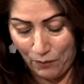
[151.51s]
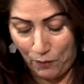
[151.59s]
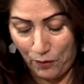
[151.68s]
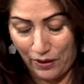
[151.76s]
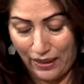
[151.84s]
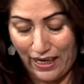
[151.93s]

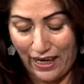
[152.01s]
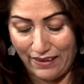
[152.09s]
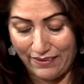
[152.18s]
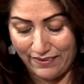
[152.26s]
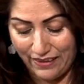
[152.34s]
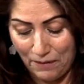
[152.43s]
porque
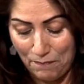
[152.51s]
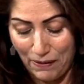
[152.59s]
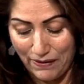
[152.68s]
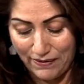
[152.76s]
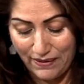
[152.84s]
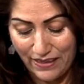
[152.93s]
así
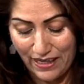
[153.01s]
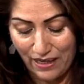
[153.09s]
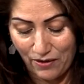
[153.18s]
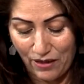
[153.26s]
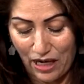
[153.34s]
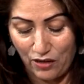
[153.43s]

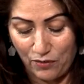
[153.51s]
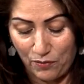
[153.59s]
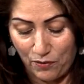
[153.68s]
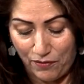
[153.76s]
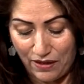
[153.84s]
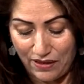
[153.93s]
persiguieron a los
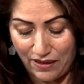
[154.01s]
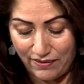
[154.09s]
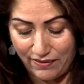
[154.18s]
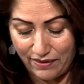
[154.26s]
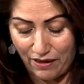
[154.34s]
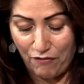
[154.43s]

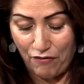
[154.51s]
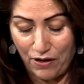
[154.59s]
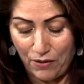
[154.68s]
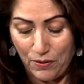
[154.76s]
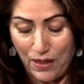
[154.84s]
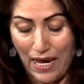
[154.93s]
profetas que
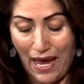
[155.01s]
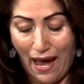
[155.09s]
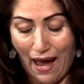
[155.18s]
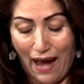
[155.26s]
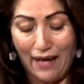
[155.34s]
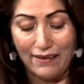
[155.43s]
fueron
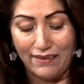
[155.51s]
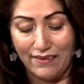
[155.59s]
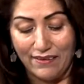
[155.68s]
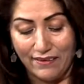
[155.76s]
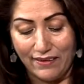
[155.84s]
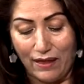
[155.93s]

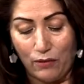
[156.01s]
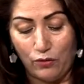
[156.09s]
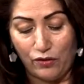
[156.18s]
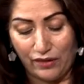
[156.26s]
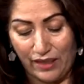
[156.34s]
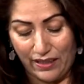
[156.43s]
antes que
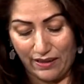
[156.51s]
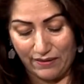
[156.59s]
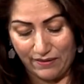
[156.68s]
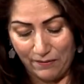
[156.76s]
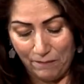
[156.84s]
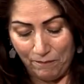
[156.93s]

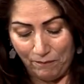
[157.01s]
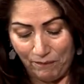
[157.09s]
ustedes.